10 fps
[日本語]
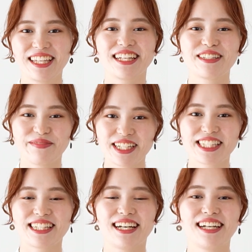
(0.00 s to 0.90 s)
いたしま
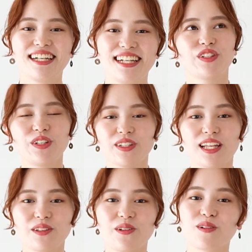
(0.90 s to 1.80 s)
した。黒
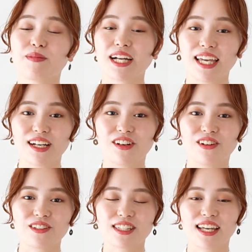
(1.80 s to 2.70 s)
だと、まあ、結
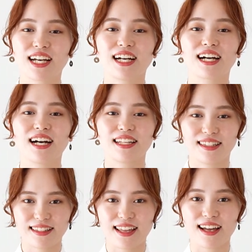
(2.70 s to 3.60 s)
構透け感があっ
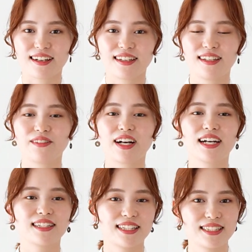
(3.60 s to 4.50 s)
てはっきり分
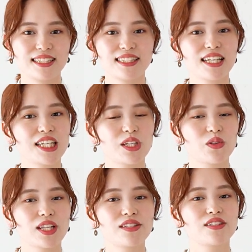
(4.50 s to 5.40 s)
かったし、さっき
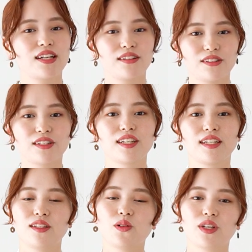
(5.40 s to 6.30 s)
のナチュラル
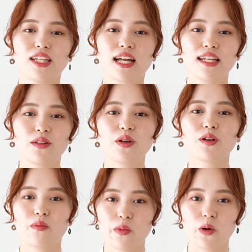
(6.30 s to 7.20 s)
のきなりの
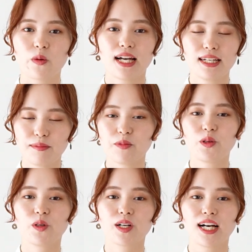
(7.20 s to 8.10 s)
色もあれ
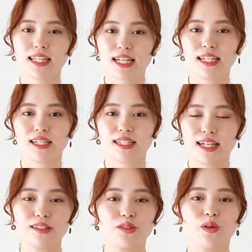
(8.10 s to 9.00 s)
もかなり
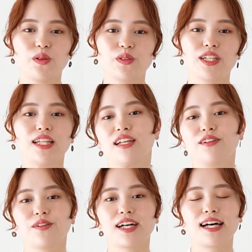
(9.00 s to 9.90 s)
ガッと浮き出る
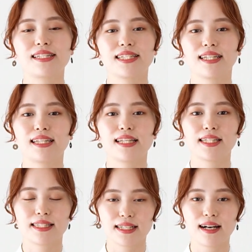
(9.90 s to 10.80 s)
ような感じだったん
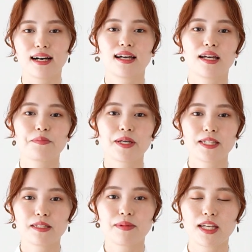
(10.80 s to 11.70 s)
ですが、まあ、
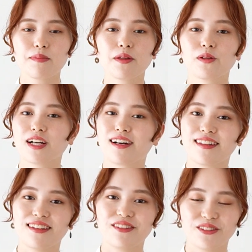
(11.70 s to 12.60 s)
一番今の中
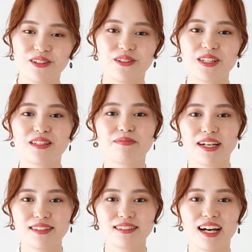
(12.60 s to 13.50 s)
で言うと一
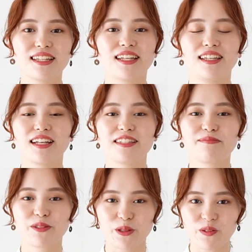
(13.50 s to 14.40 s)
番肌に馴染
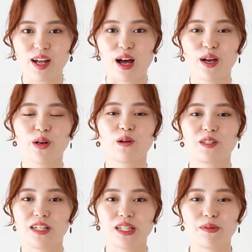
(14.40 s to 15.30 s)
むのはこ
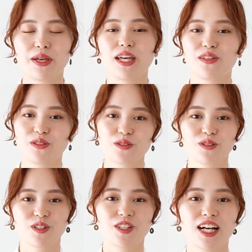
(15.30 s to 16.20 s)
ちらのベージュ
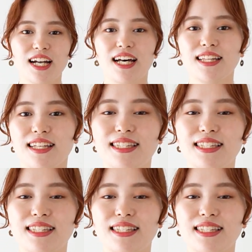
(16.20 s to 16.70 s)
カラーで